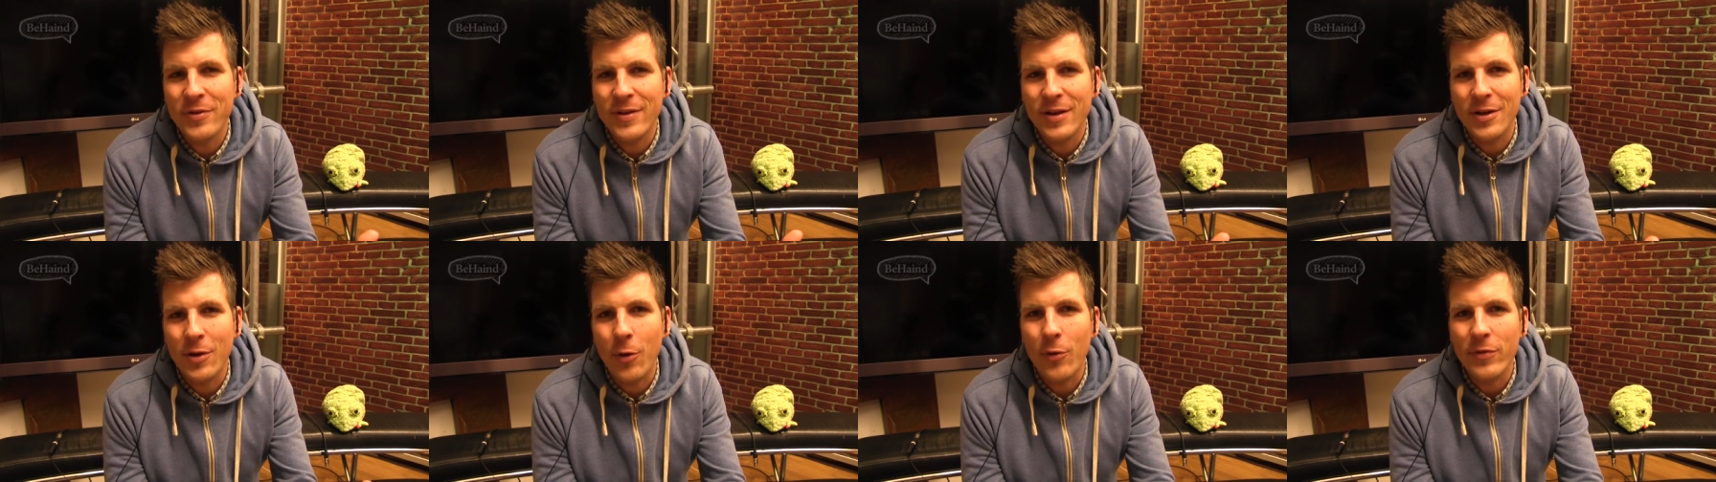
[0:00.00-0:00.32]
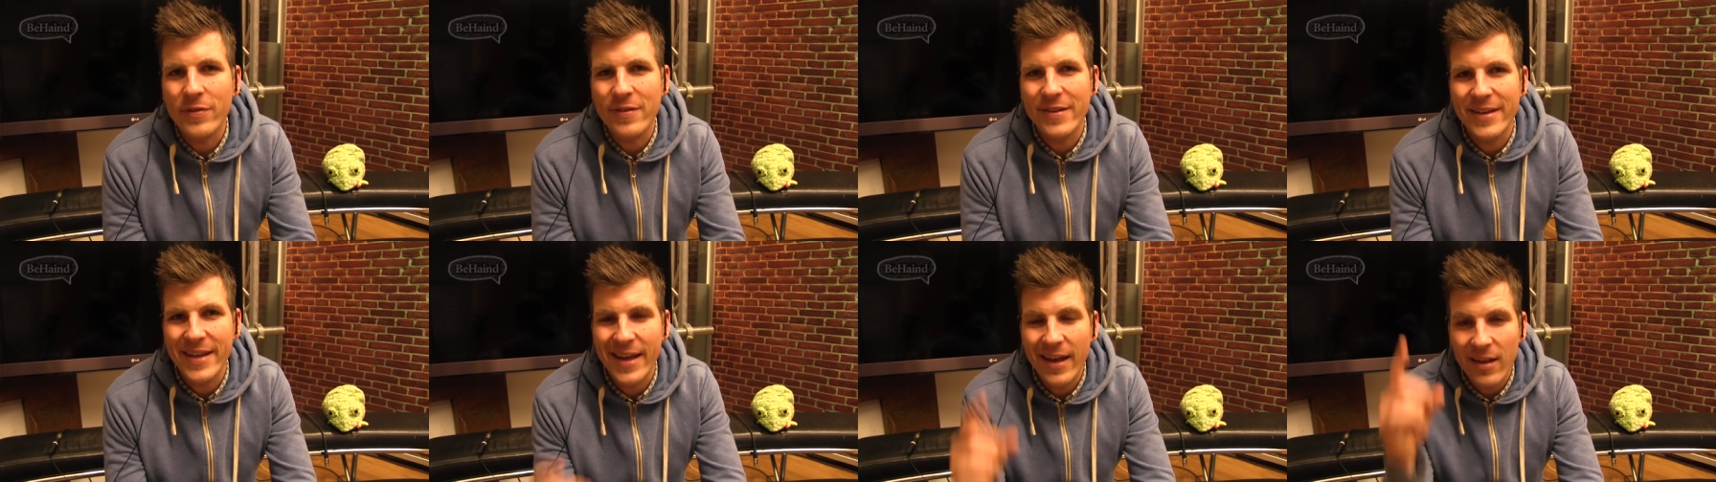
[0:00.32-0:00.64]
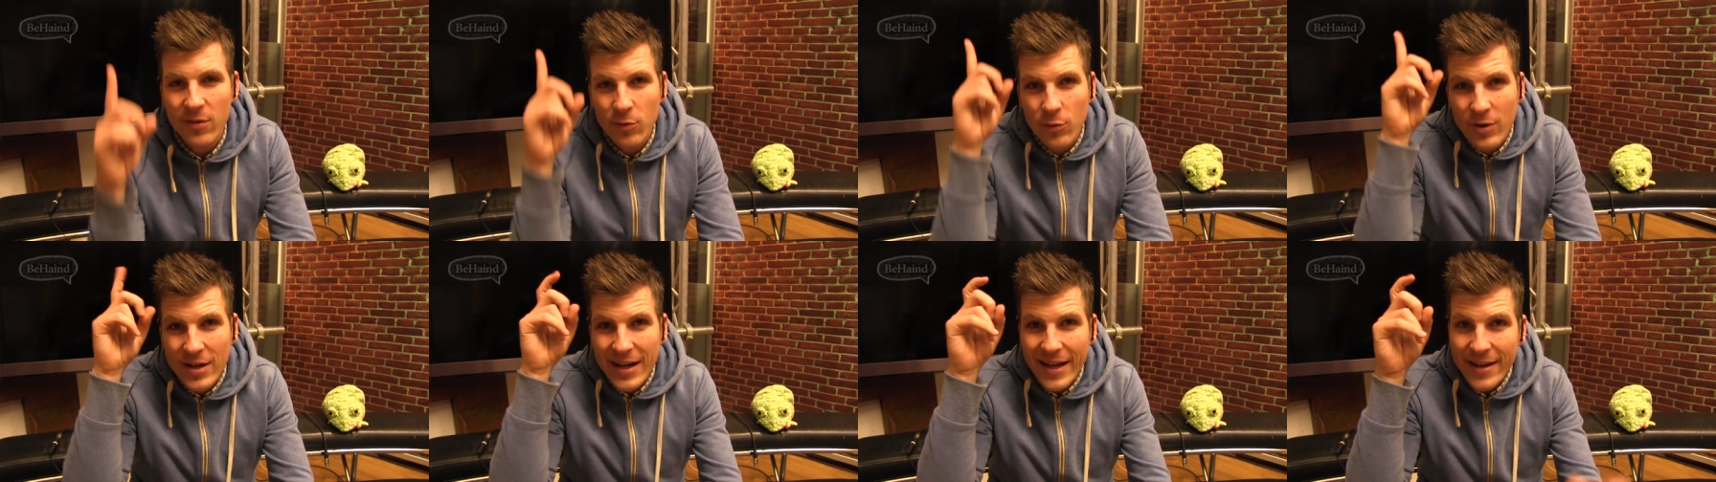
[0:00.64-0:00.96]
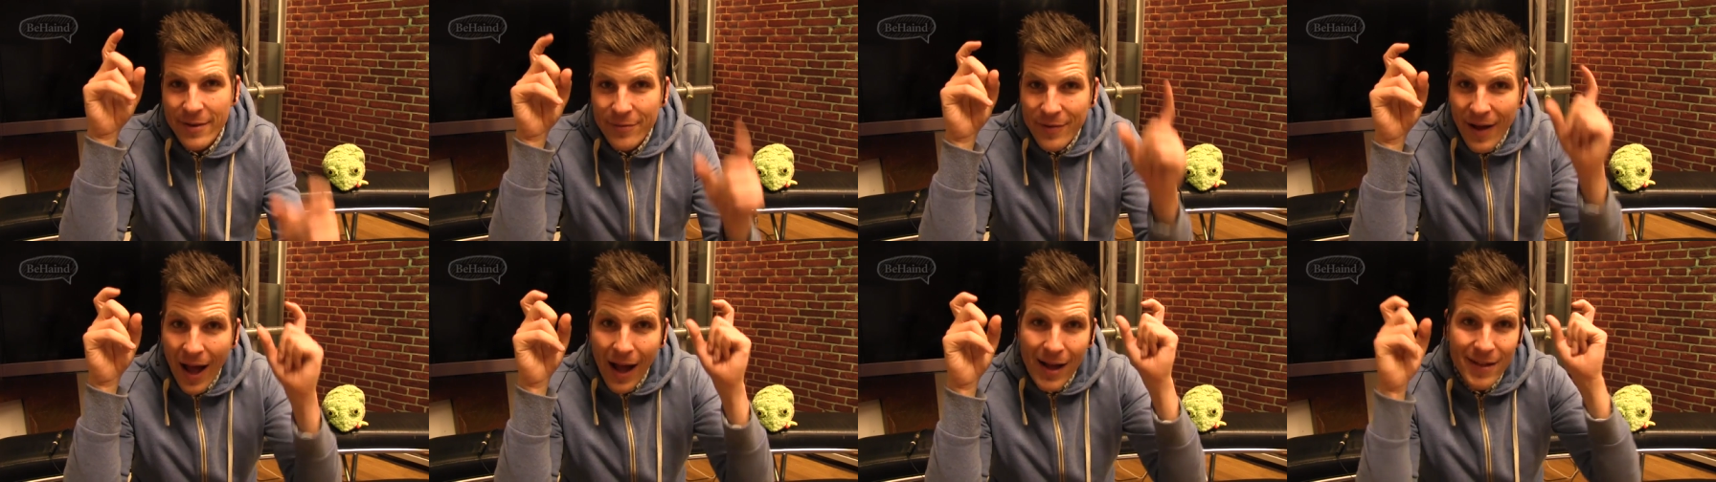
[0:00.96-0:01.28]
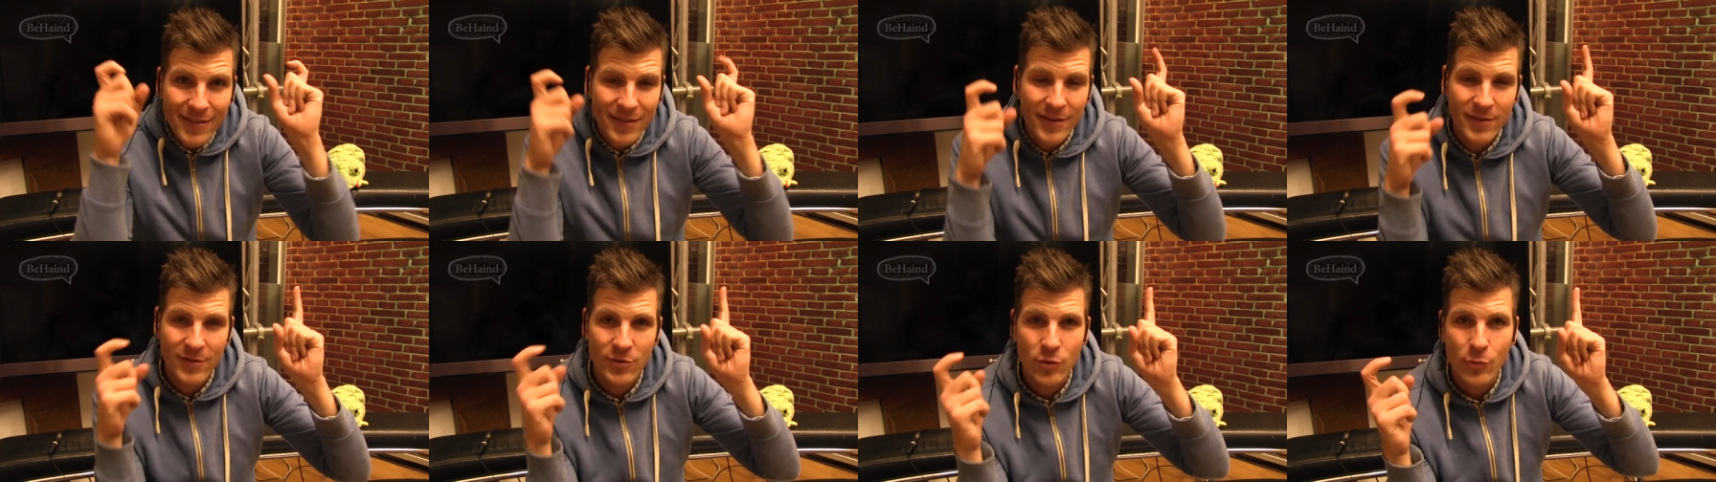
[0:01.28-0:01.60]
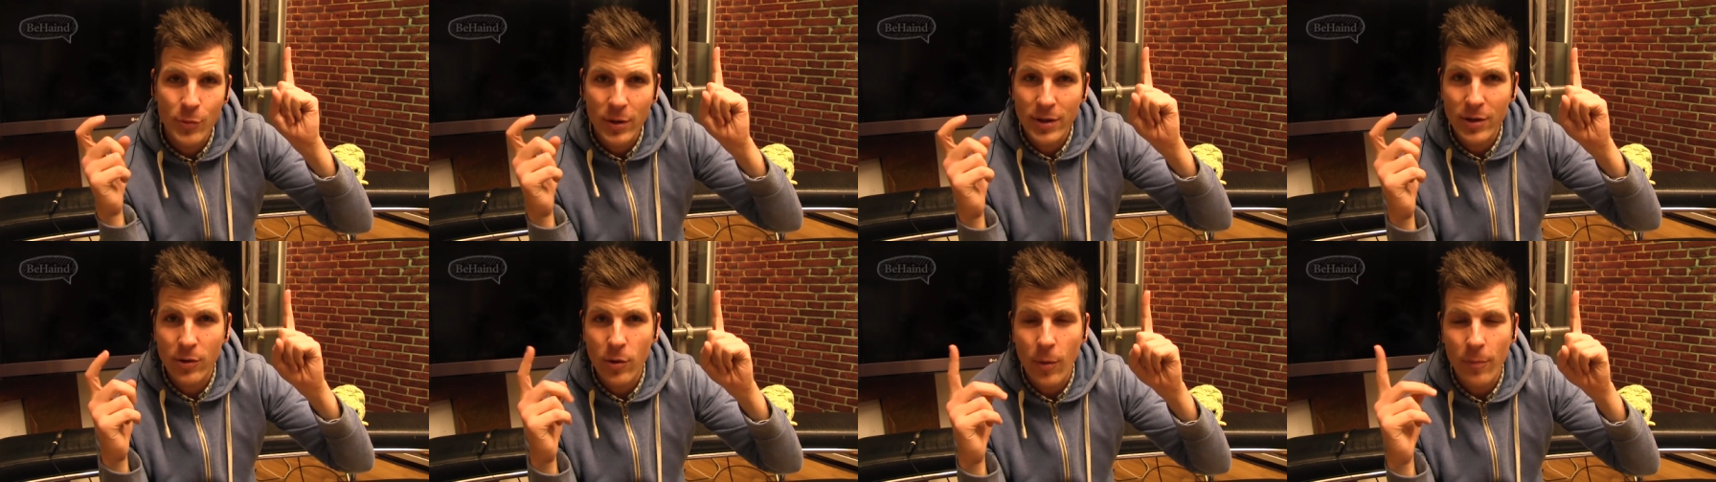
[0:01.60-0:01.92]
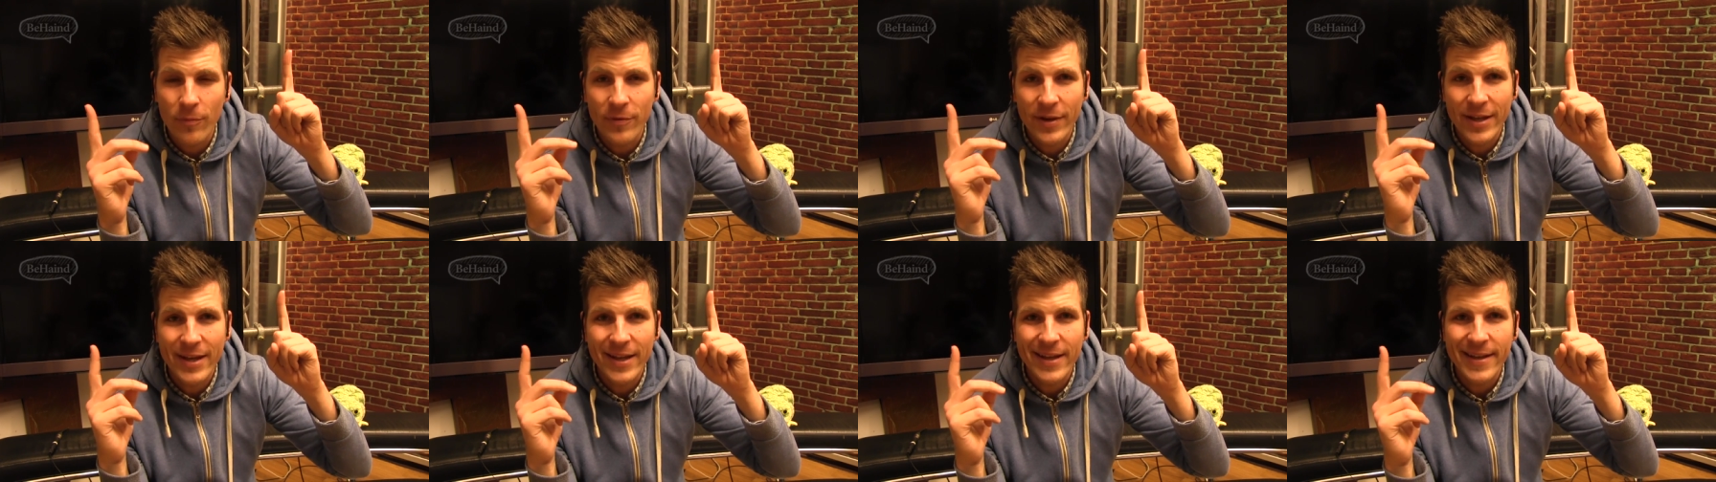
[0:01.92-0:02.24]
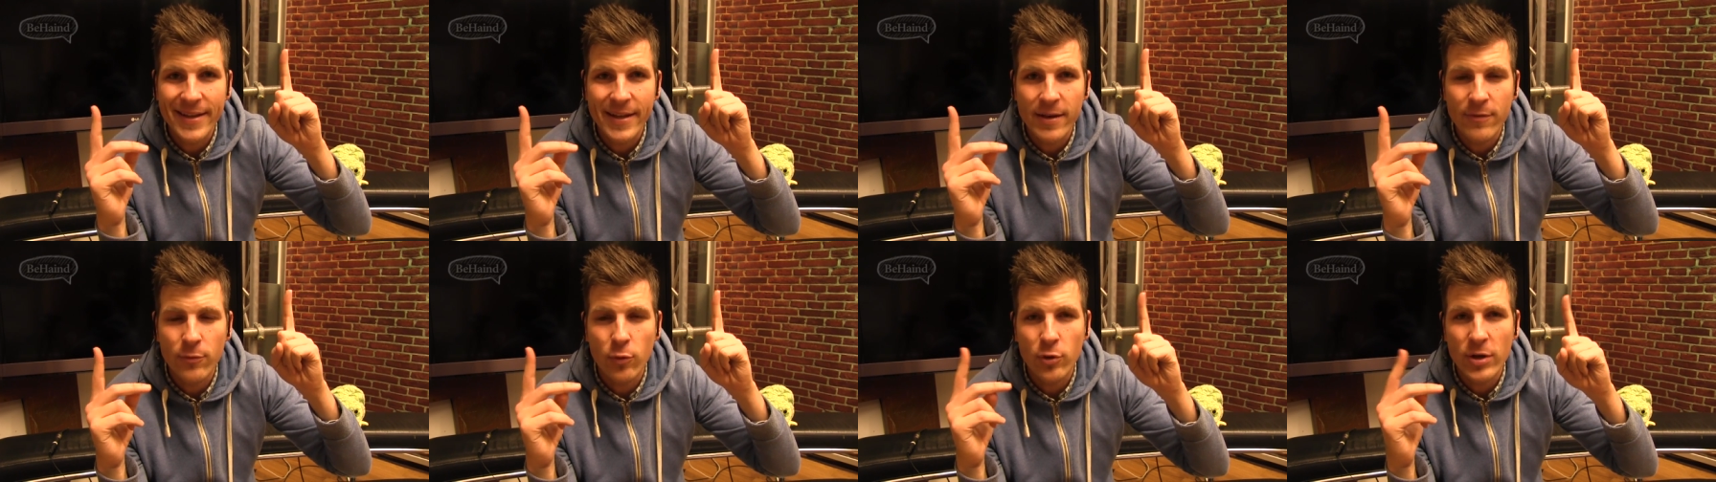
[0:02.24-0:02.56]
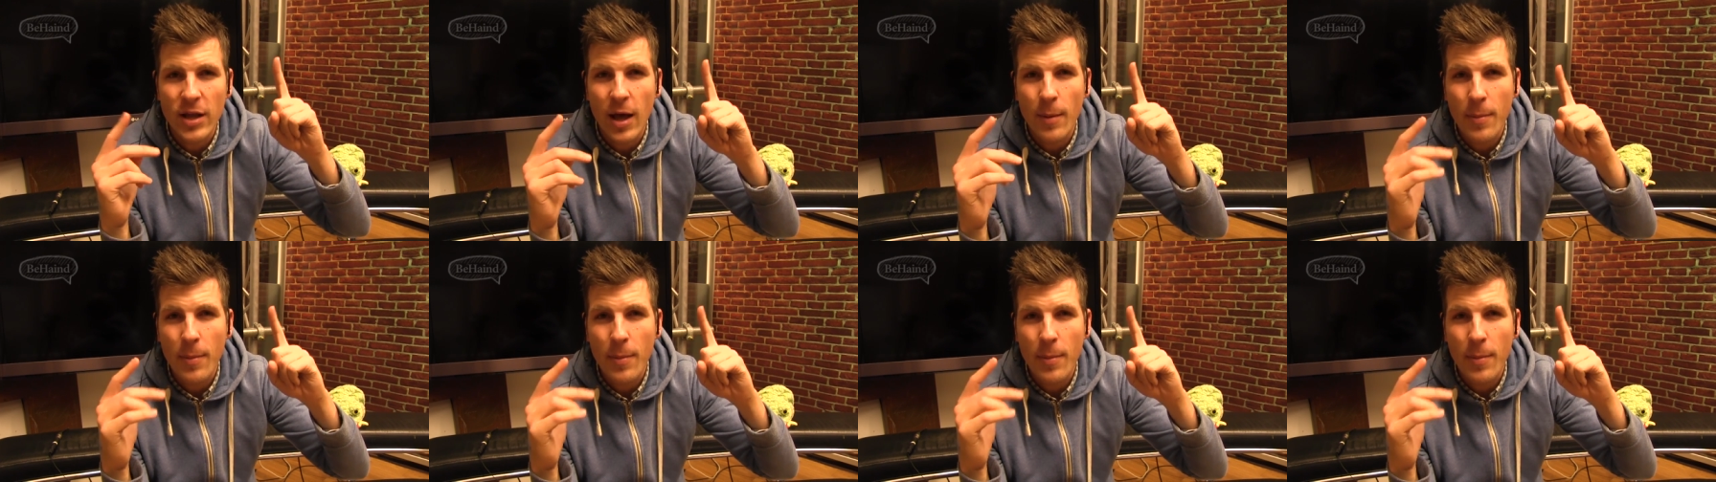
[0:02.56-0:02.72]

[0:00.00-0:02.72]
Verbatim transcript: da draußen eher so kleine Fragezeichen über den Kopf generieren würde Hollywood,